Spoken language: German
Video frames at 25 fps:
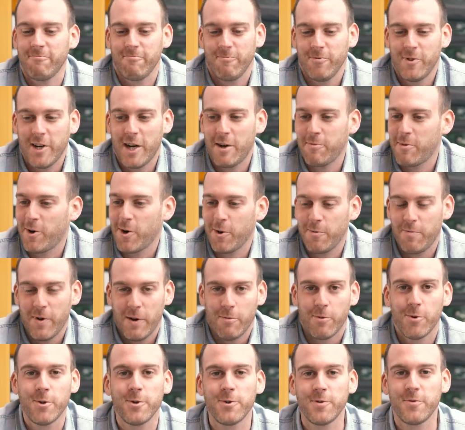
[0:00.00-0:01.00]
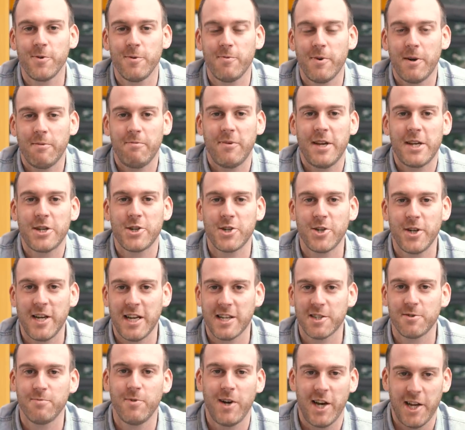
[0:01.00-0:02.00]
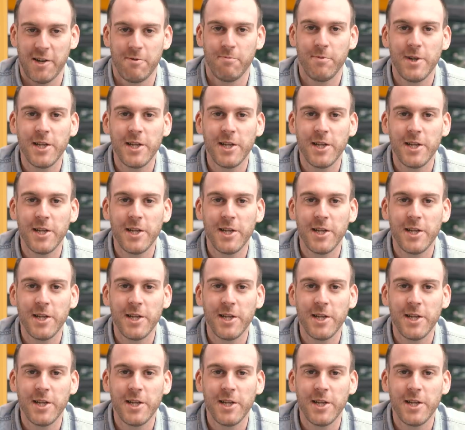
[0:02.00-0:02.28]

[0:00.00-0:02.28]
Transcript: Wir haben auch beim Hund wie beim Menschen erstmal einen